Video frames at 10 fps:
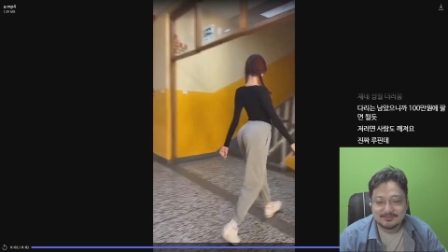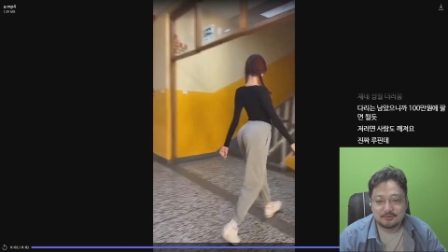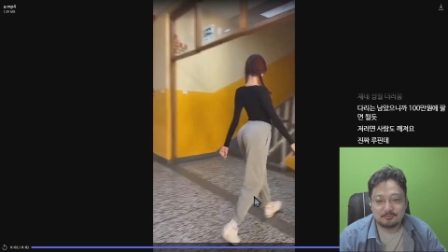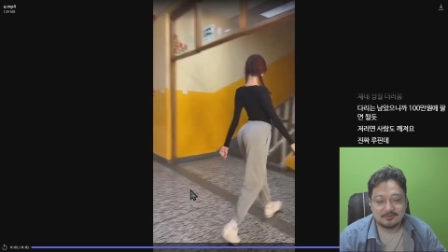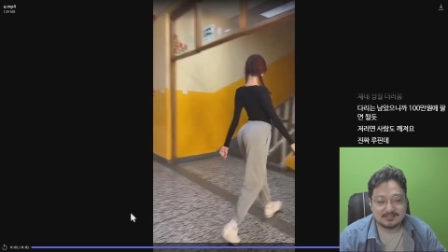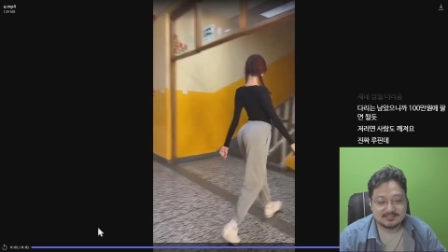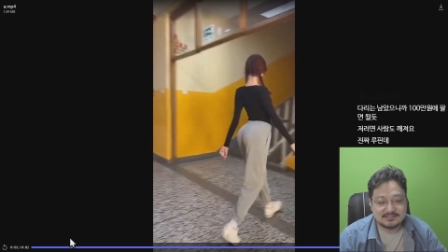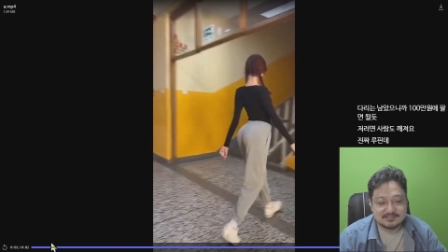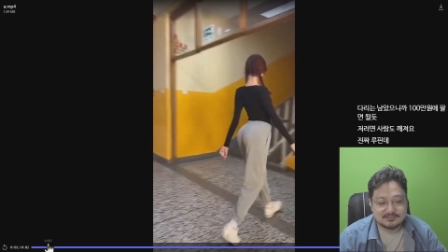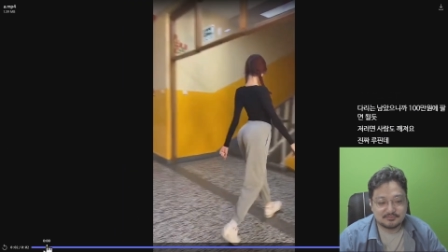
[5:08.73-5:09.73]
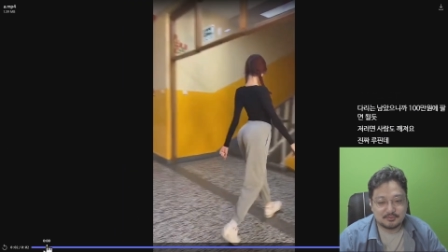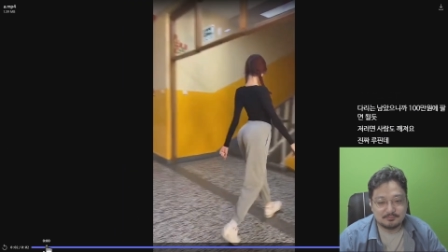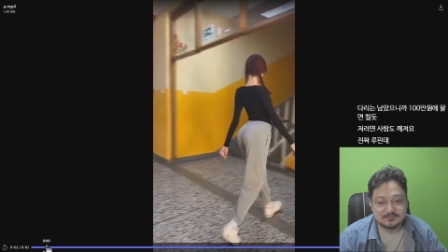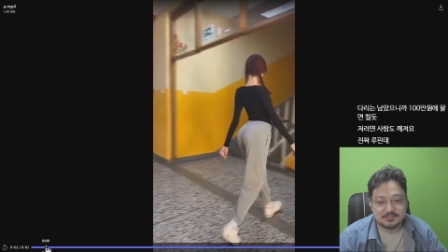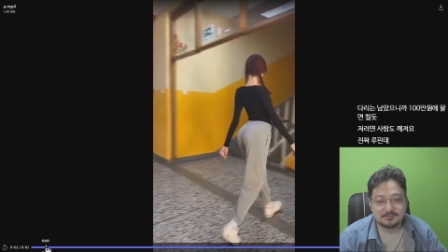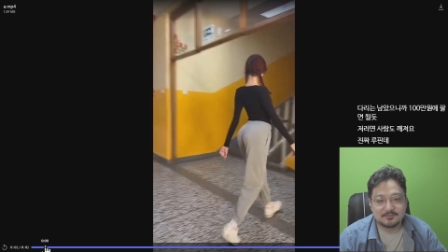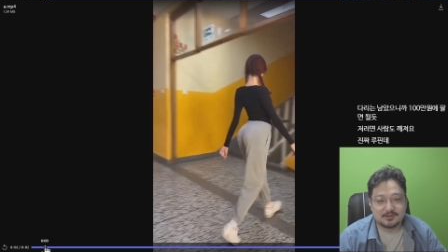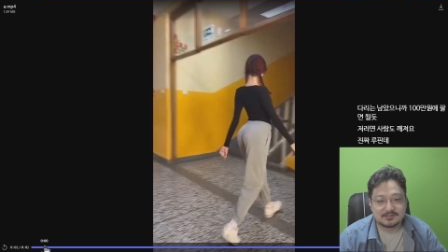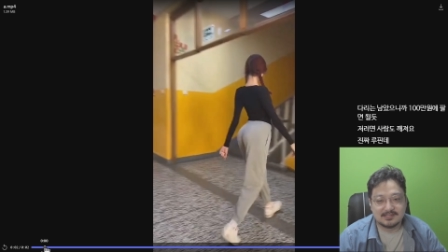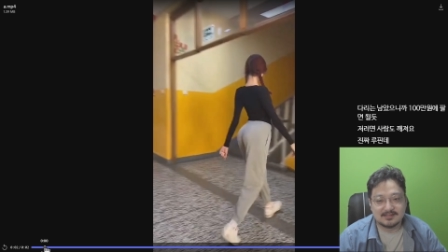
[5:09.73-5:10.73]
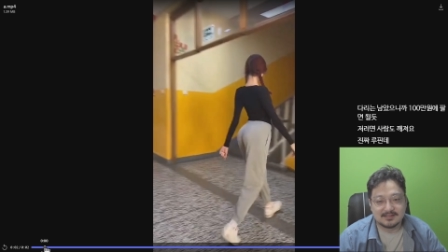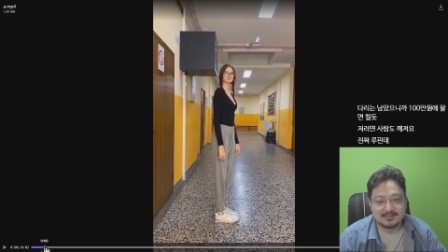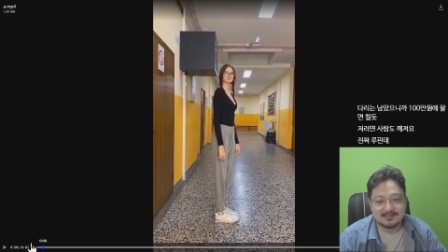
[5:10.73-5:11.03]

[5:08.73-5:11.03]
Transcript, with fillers: 톰과 제리에서 톰처럼 걷기를.